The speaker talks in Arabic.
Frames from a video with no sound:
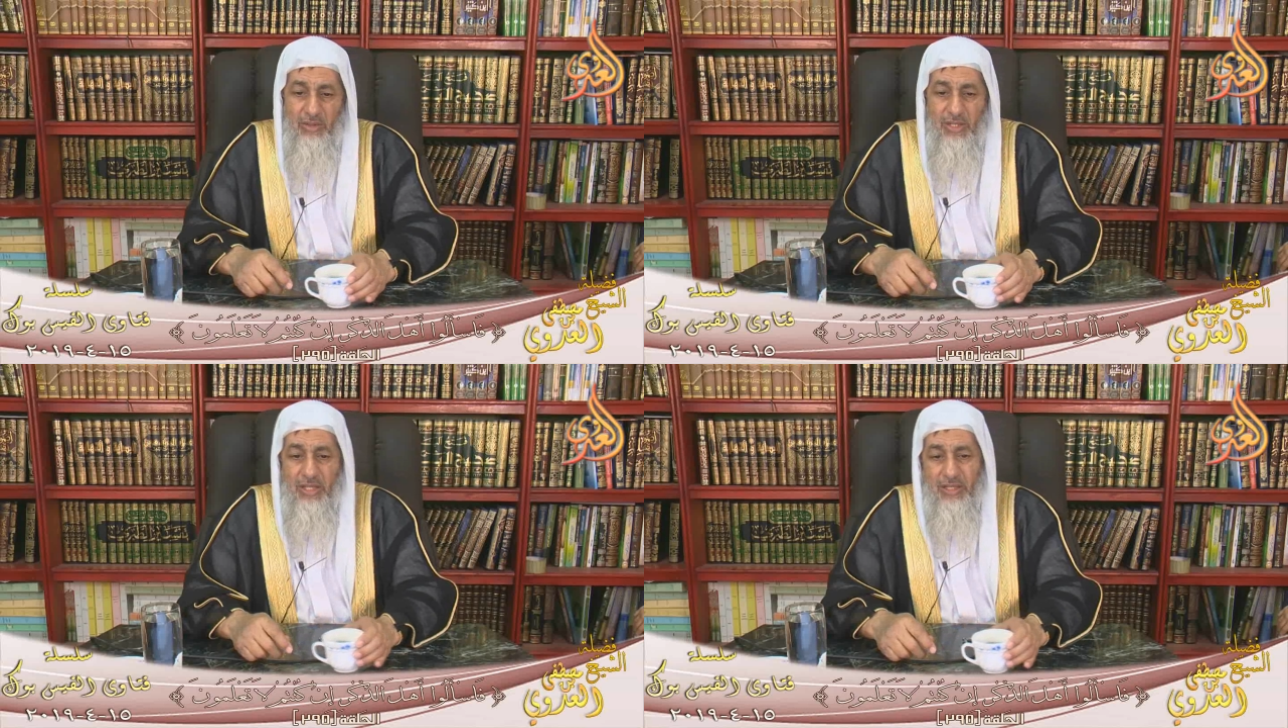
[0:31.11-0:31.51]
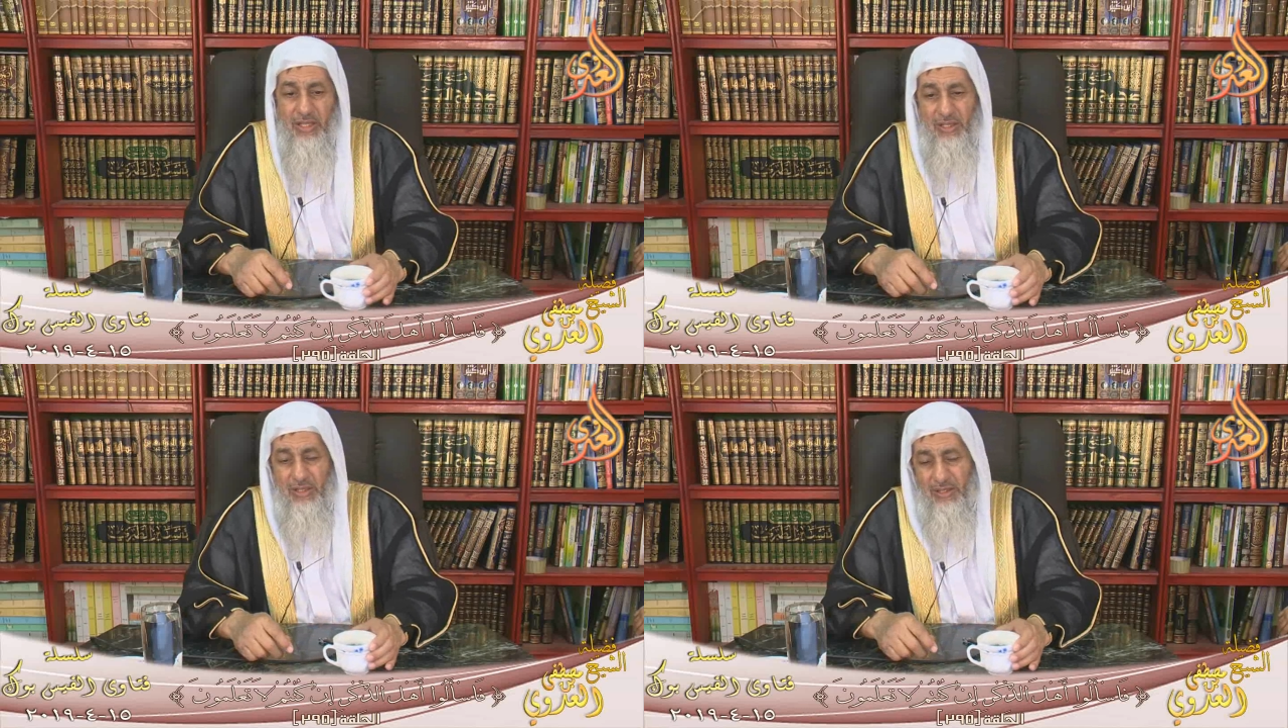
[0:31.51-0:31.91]

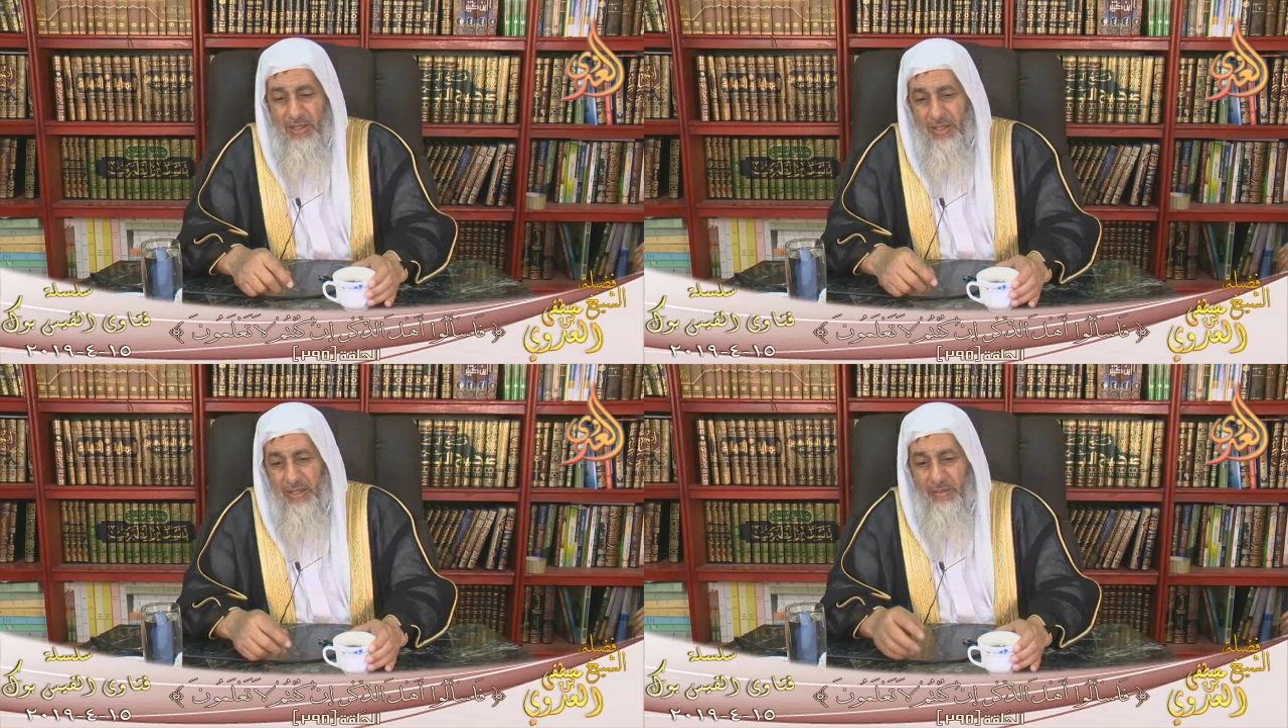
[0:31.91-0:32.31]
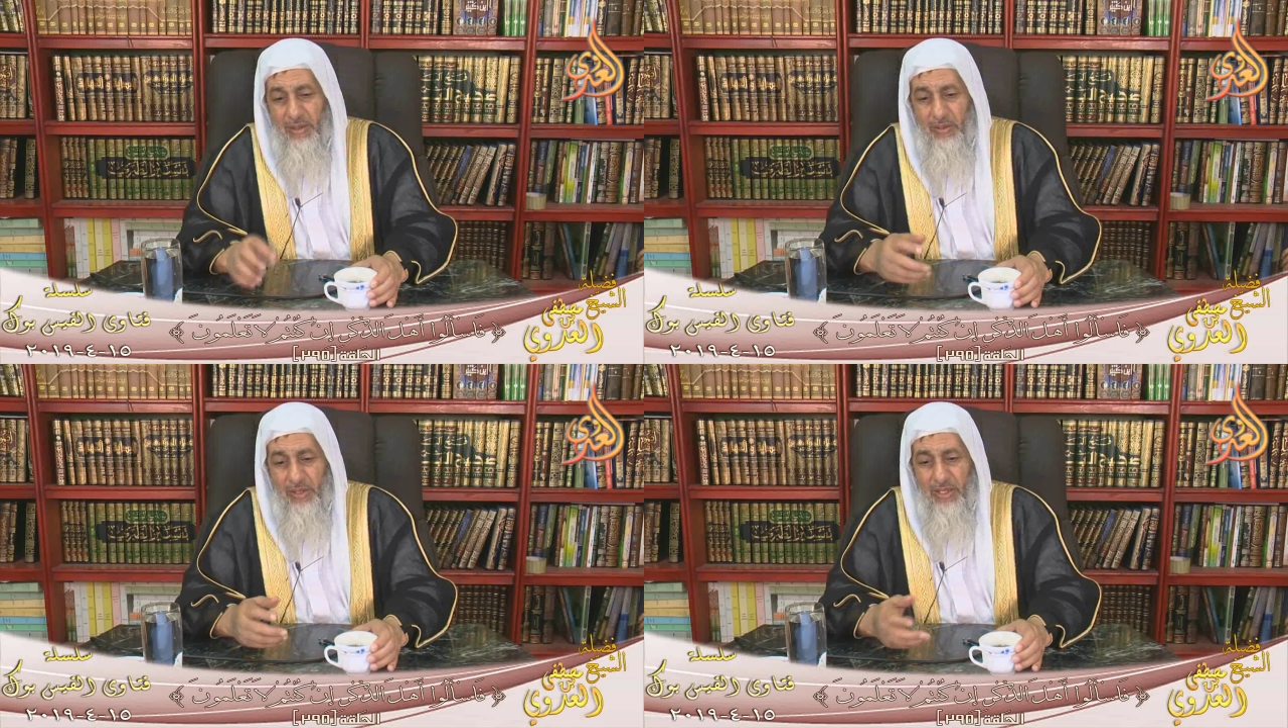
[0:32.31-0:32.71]
يزكى لأن
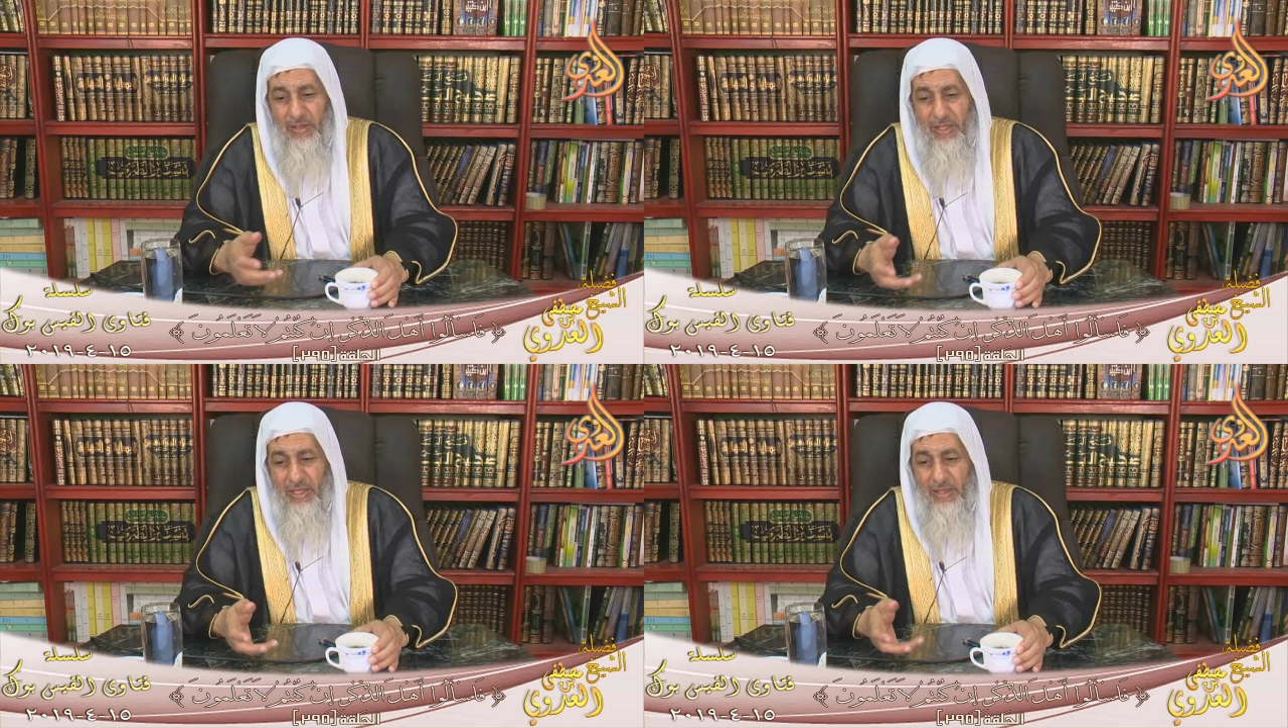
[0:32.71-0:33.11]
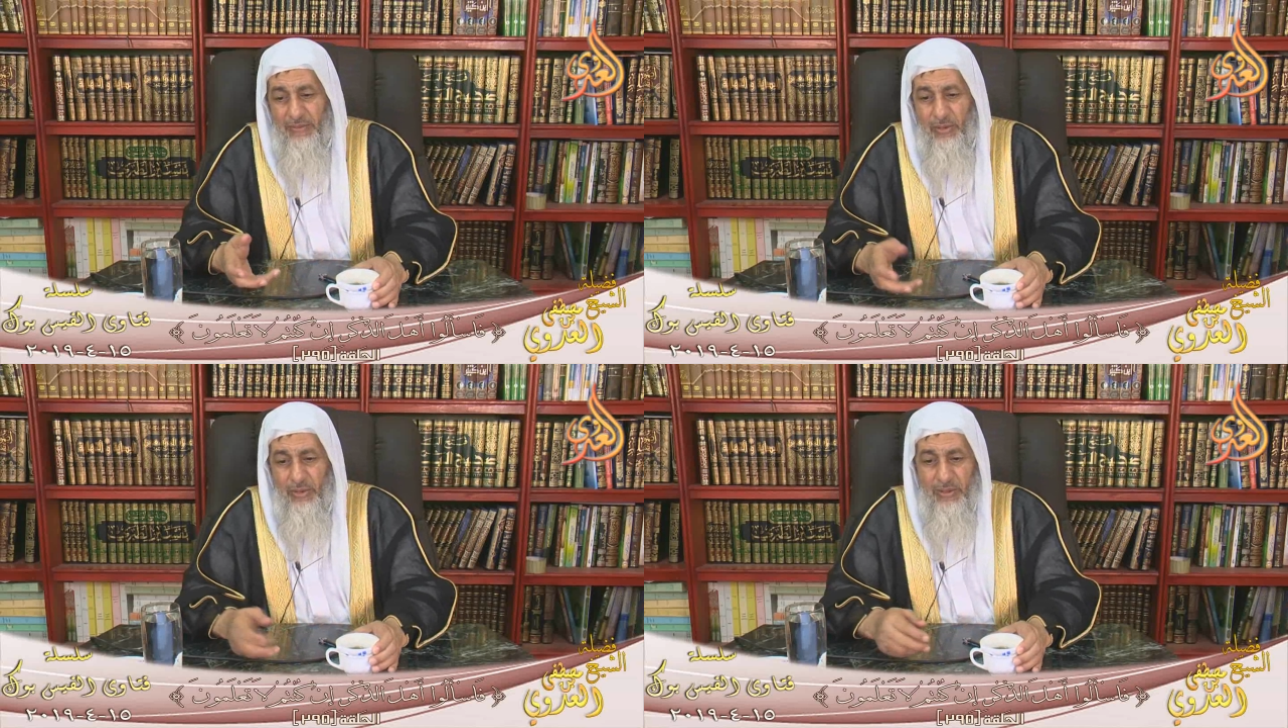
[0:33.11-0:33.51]
ما وراء ذلك فهو